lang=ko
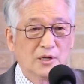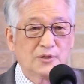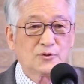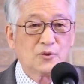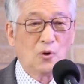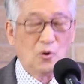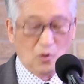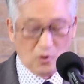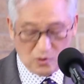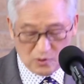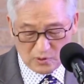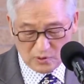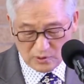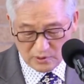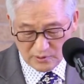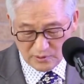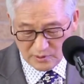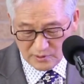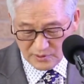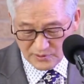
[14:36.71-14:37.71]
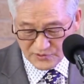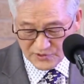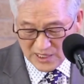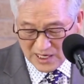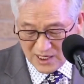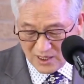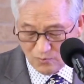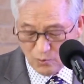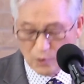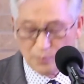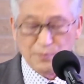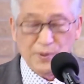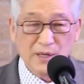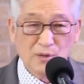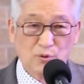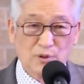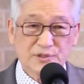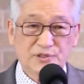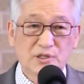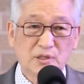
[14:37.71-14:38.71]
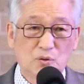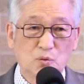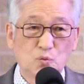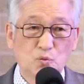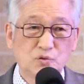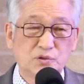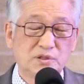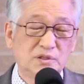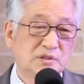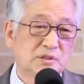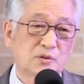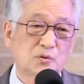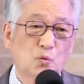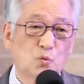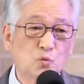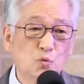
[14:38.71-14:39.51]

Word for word: 또 잘못 배워서 우수는